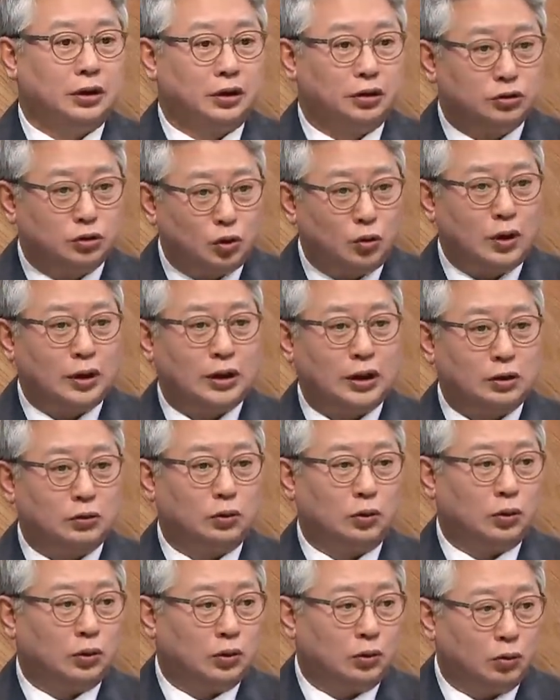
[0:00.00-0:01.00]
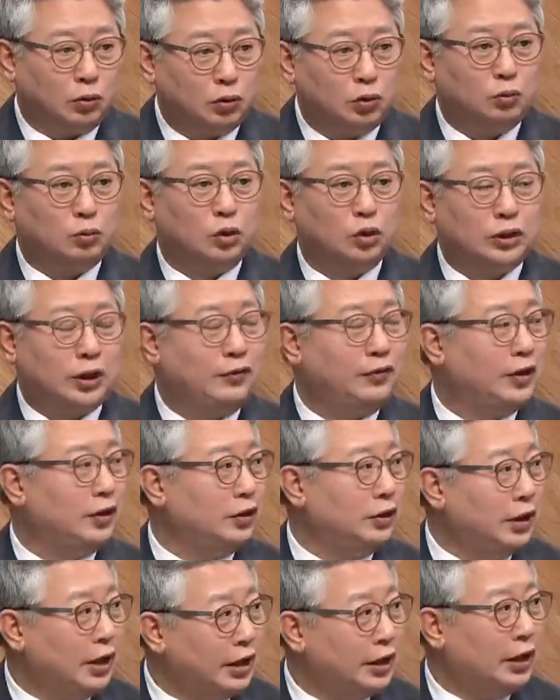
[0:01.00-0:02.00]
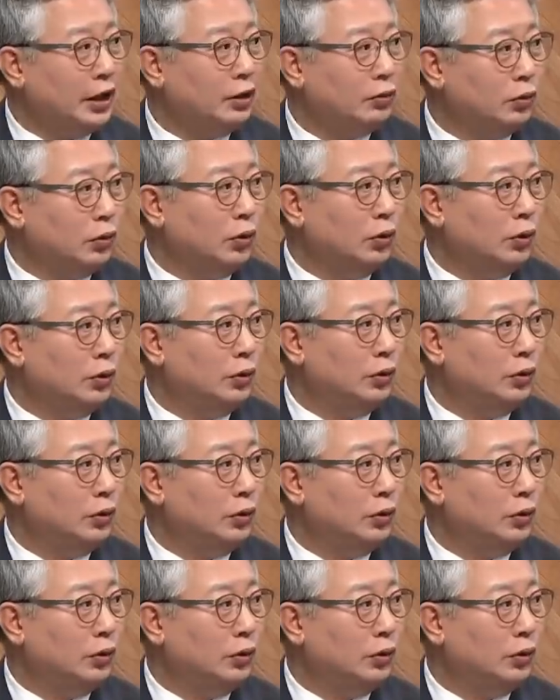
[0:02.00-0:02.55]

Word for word: 소환하고 오늘 못하면 내일 하고